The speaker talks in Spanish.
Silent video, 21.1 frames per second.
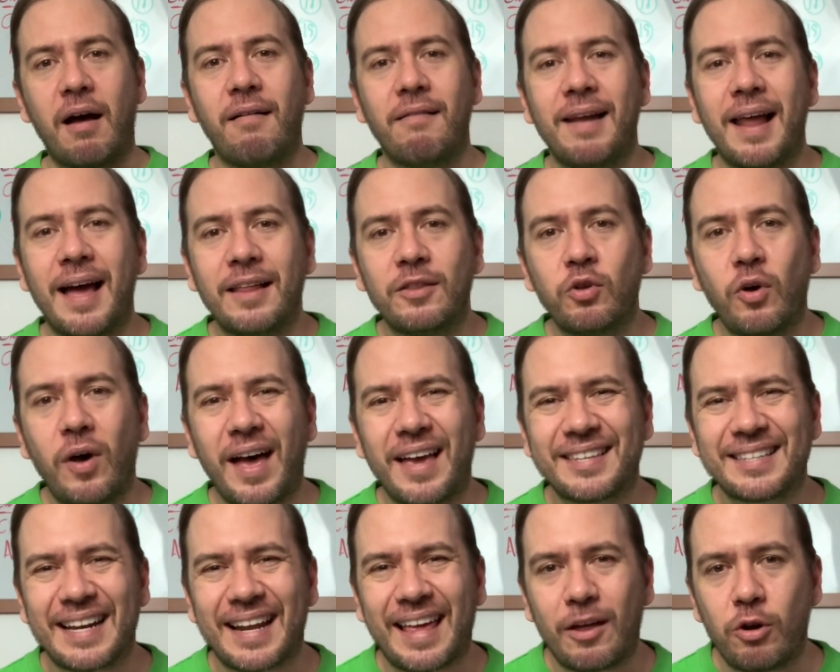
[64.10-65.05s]
hablando
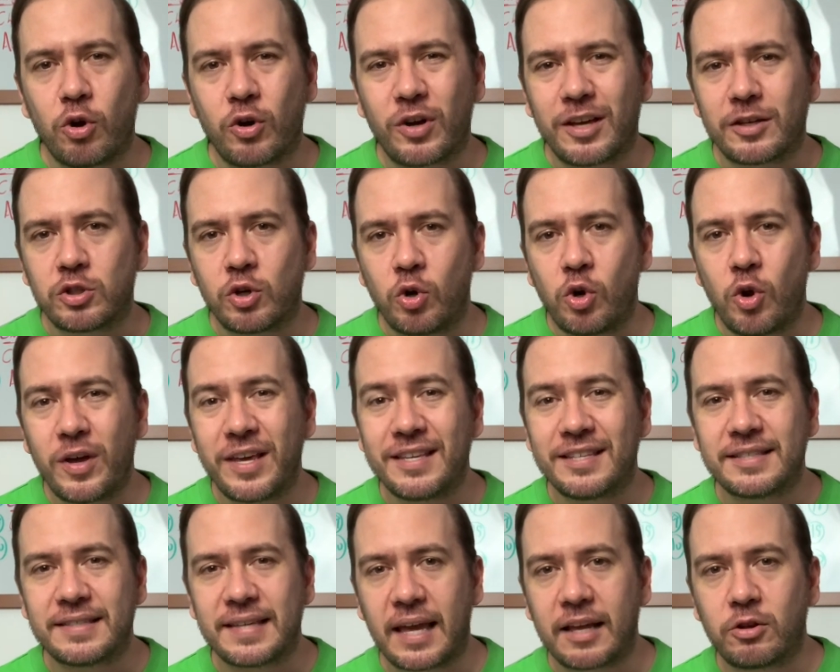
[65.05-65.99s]
acerca de lo que son los
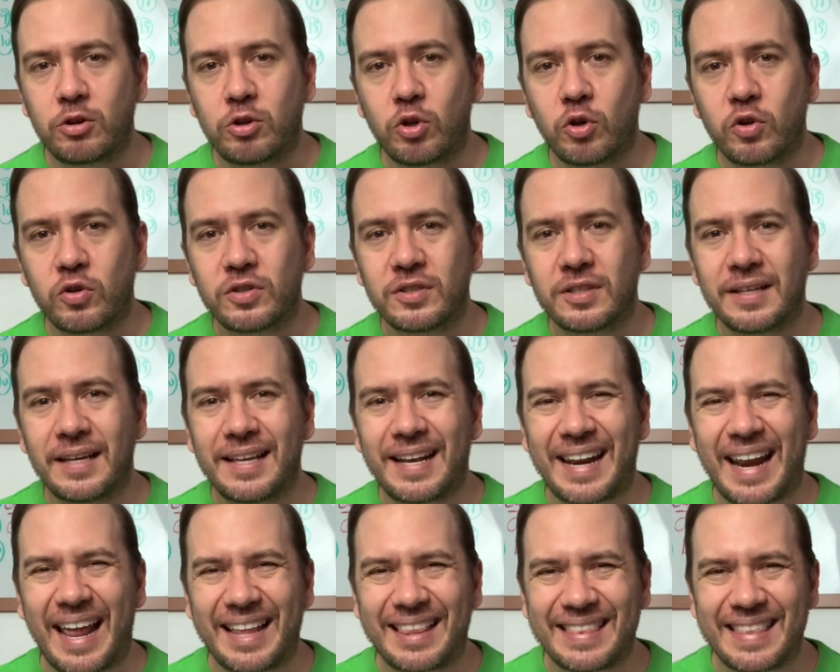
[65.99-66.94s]
insectos
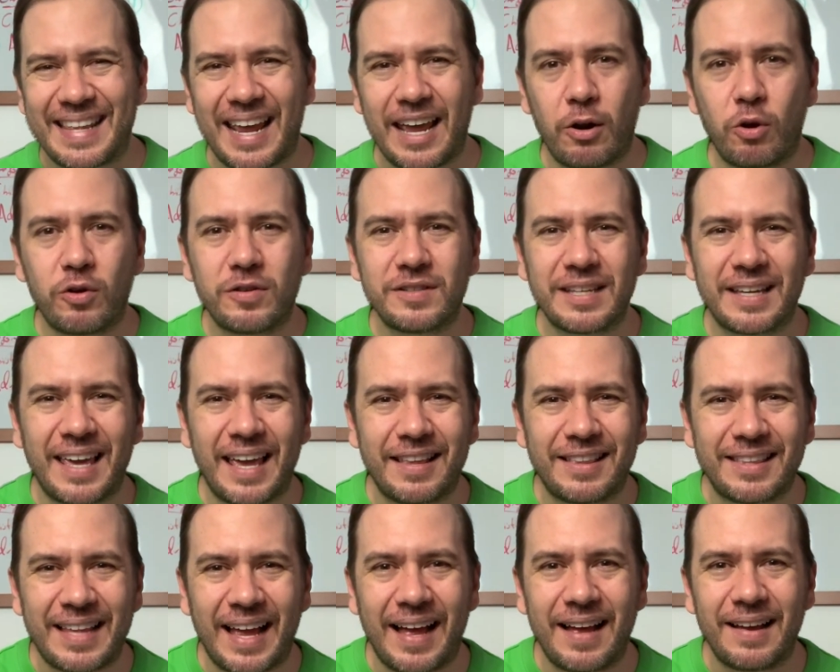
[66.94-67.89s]
rastreros que
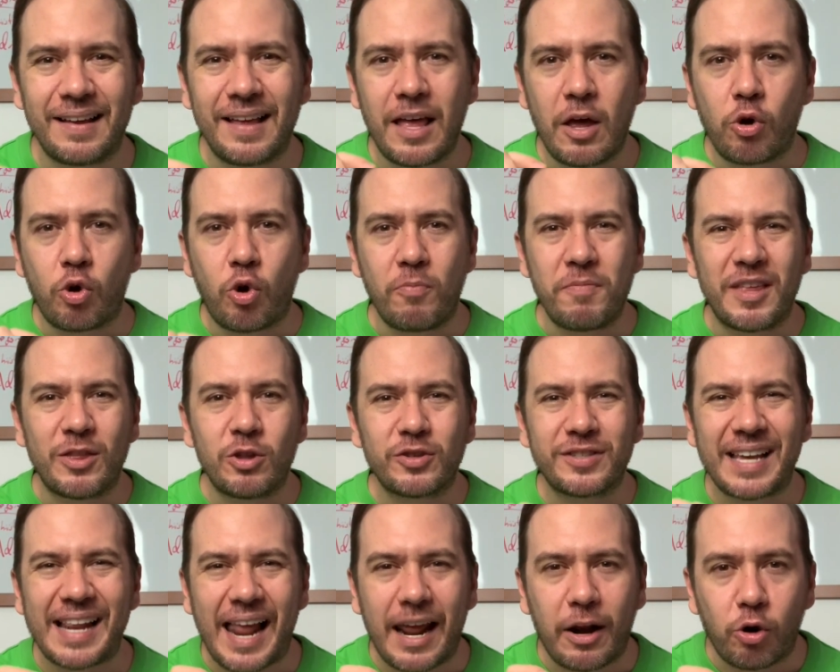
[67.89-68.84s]
están
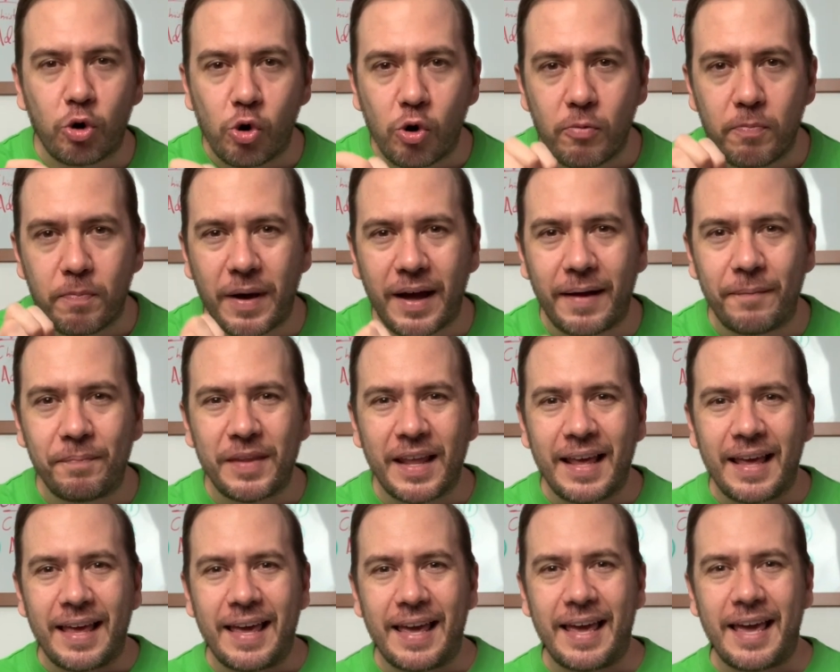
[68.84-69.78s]
comiéndose la ropa,
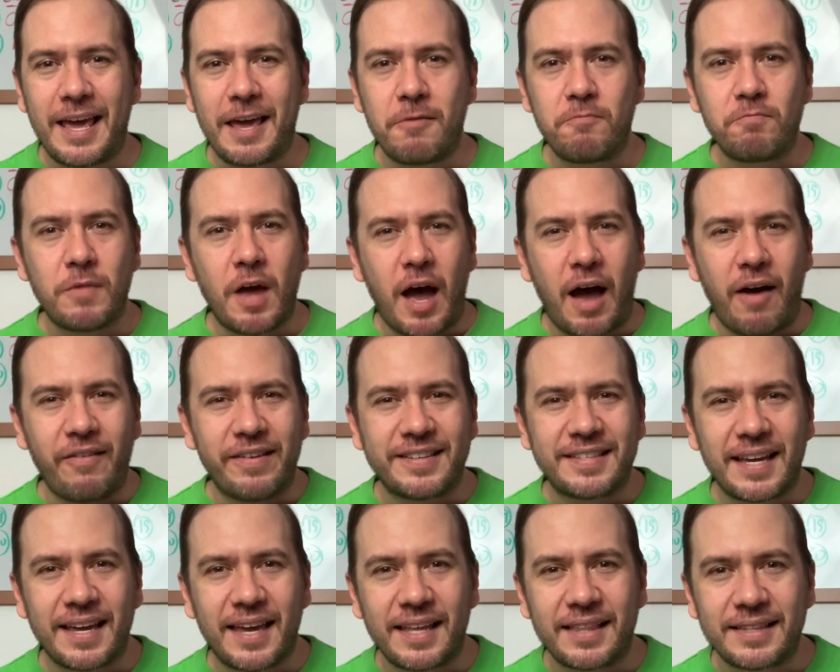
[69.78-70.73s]
eh, a
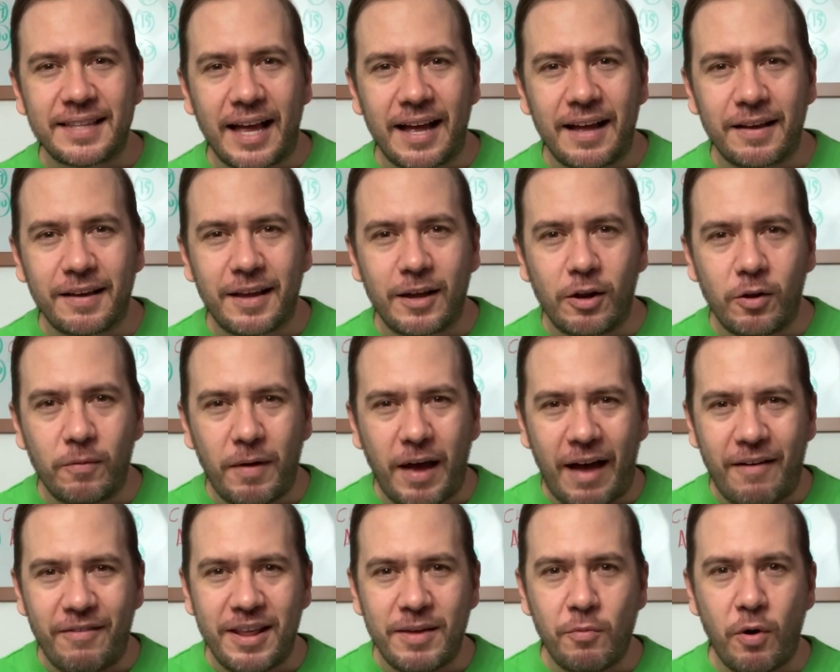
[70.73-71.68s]
veces que están, que
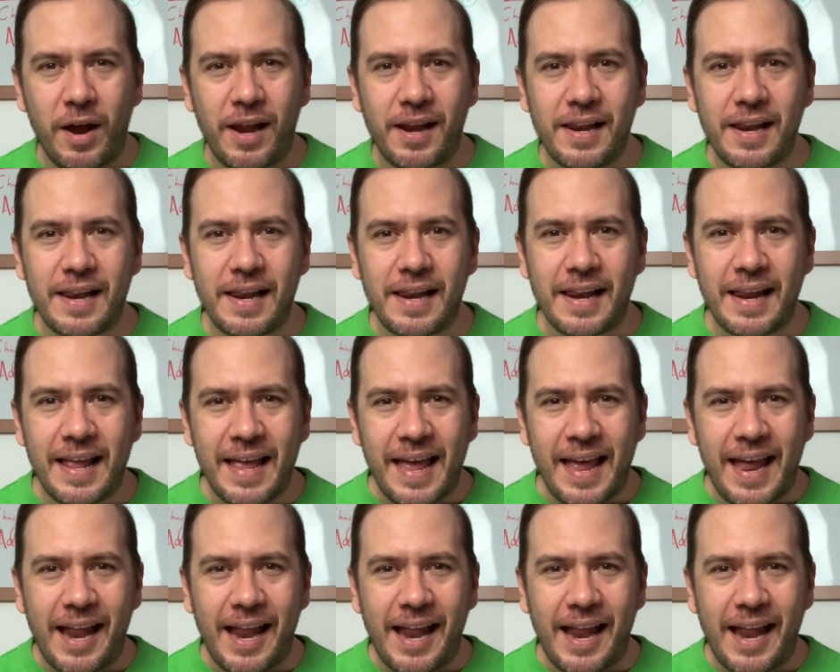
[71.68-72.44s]
abrimos el,